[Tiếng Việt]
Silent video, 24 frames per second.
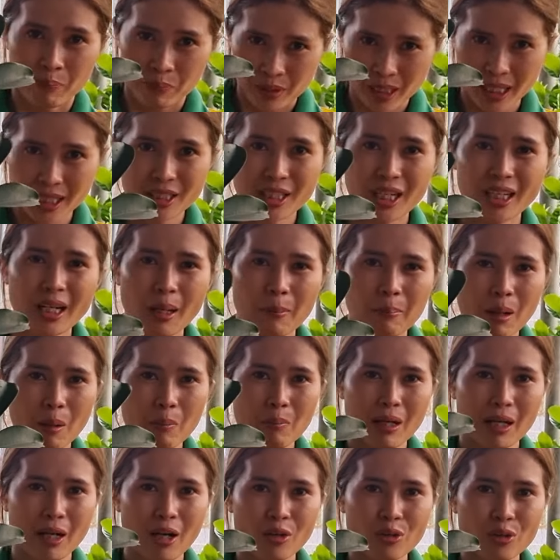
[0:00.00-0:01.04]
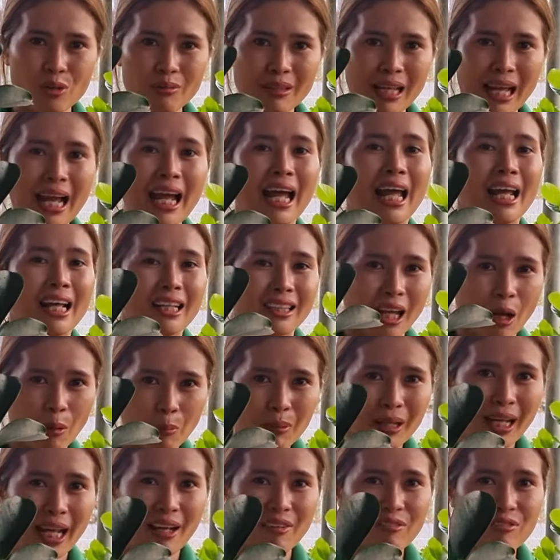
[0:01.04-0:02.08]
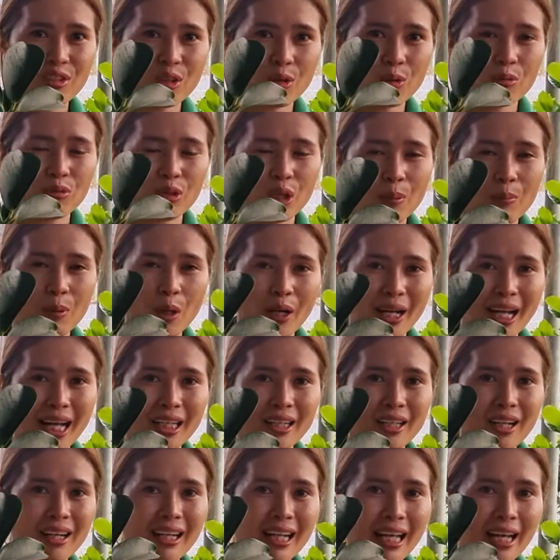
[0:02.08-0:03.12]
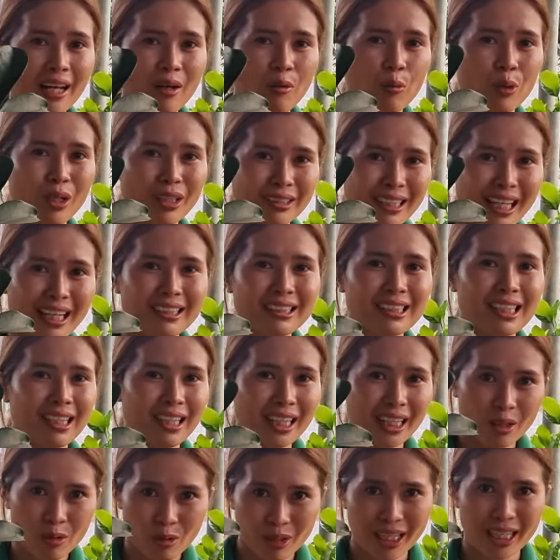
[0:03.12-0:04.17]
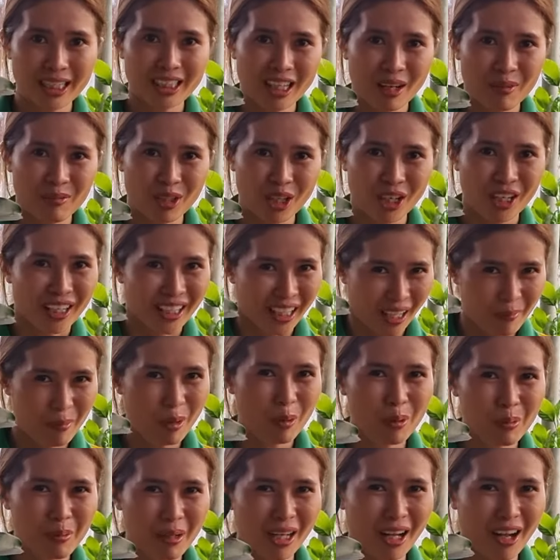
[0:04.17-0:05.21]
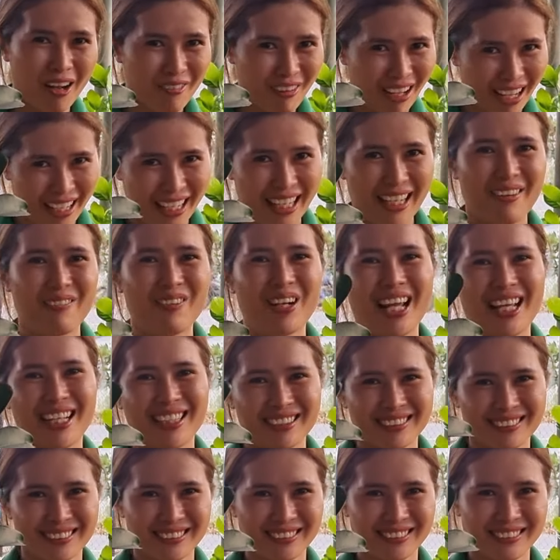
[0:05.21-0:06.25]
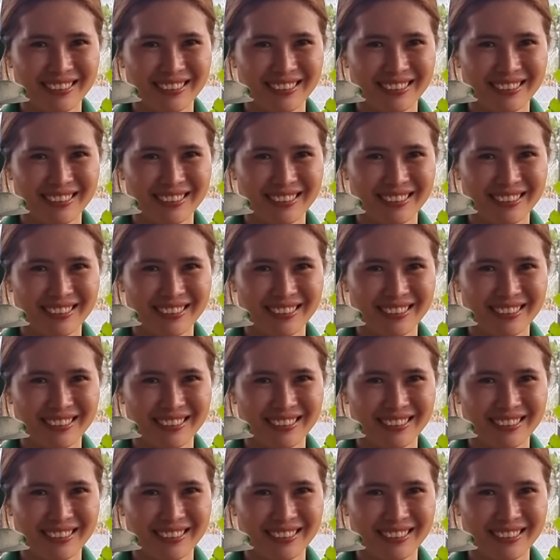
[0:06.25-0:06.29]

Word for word: nên rất là mong bà con chúng ta thông cảm vùng dùm hoàng anh đó là nguyên tắc sinh lý của cây trồng rồi cảm ơn quý bà con và hẹn gặp lại